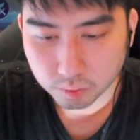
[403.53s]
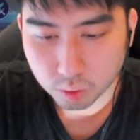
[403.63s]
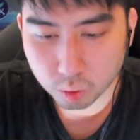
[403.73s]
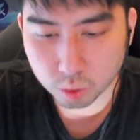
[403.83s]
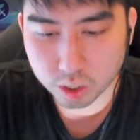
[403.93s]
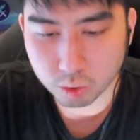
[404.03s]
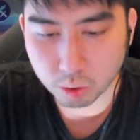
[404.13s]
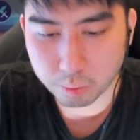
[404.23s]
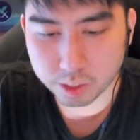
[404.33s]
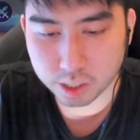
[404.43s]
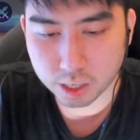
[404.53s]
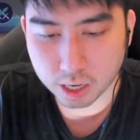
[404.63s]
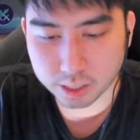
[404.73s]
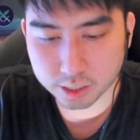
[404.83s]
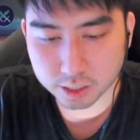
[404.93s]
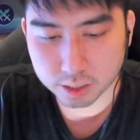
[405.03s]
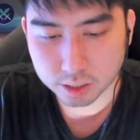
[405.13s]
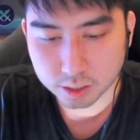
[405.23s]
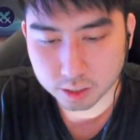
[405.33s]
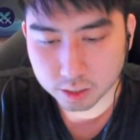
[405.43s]
Cushion 2 biji nice
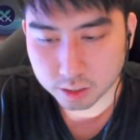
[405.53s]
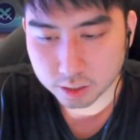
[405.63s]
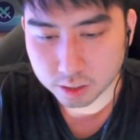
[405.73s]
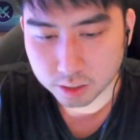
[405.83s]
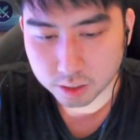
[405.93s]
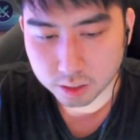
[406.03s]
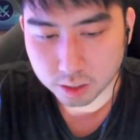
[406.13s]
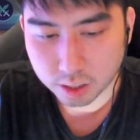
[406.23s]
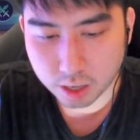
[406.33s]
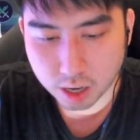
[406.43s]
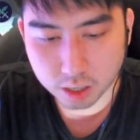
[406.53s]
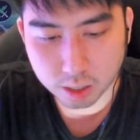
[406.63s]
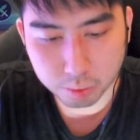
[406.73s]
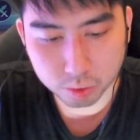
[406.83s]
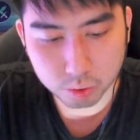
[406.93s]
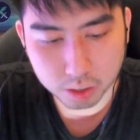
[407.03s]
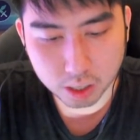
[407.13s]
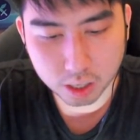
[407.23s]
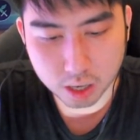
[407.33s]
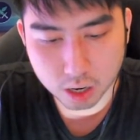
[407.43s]
ini yang kita
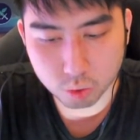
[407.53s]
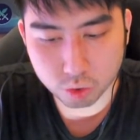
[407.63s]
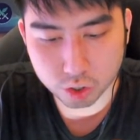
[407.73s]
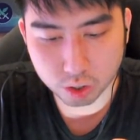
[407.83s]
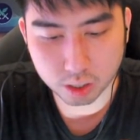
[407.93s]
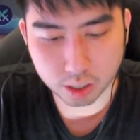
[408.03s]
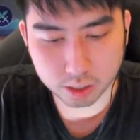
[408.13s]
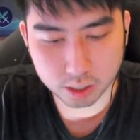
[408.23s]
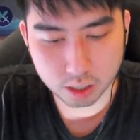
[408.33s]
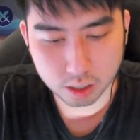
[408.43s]
butuhkan adalah Gushon ya guys ya.